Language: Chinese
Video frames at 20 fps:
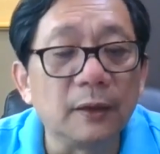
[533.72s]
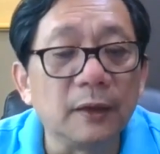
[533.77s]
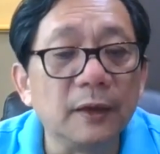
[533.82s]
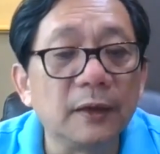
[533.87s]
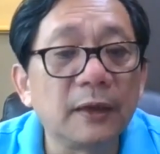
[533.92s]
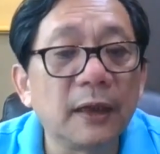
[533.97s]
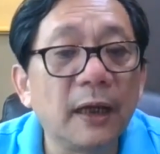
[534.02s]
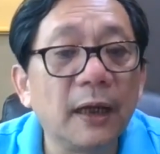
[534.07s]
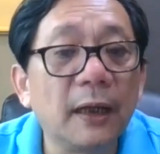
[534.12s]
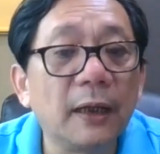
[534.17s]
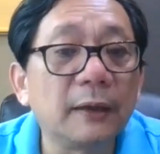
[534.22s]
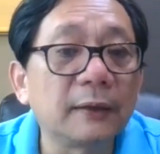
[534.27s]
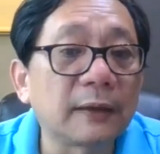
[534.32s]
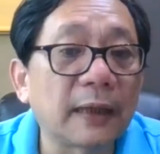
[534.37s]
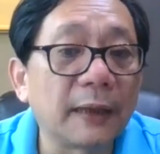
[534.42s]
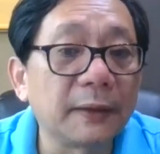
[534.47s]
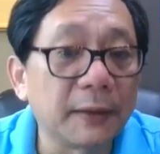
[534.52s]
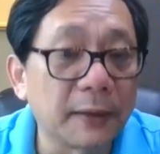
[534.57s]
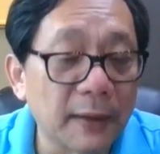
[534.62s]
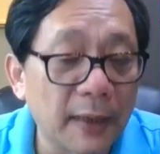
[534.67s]
离他，
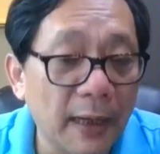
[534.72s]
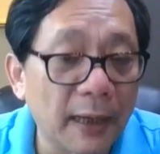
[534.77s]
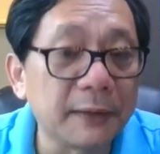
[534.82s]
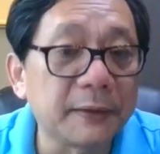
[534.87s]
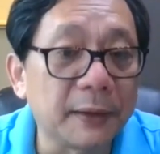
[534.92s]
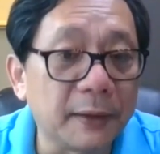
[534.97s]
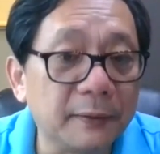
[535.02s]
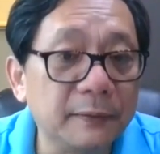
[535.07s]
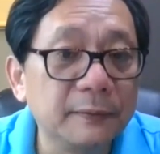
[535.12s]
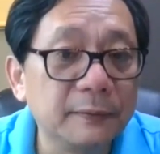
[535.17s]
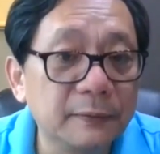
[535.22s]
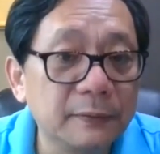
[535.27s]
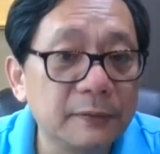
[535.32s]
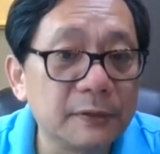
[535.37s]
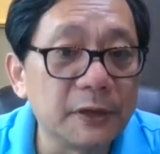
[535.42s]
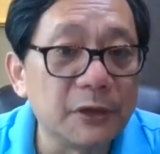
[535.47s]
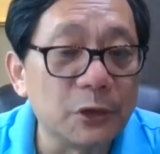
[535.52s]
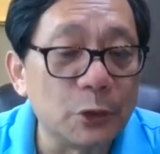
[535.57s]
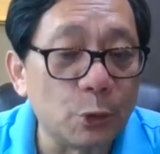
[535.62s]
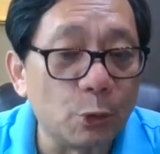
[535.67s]
他能看
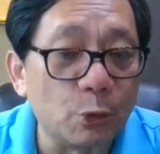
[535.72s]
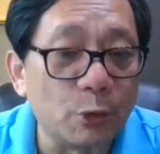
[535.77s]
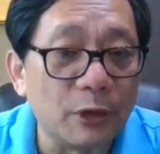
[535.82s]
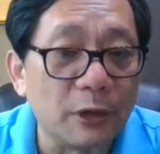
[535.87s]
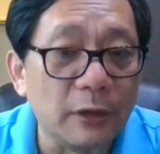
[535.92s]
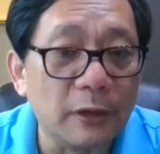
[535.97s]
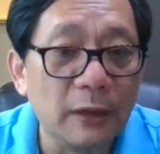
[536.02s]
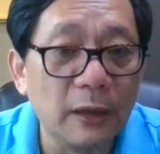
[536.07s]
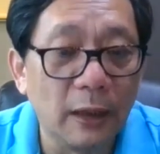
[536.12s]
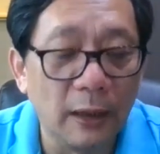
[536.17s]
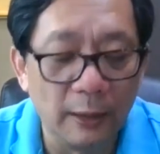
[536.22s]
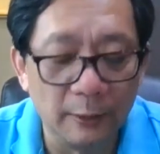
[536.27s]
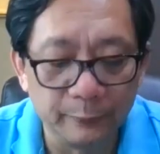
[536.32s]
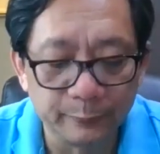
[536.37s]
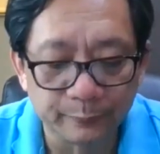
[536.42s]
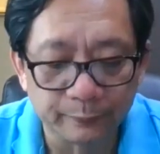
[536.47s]
近距离啊。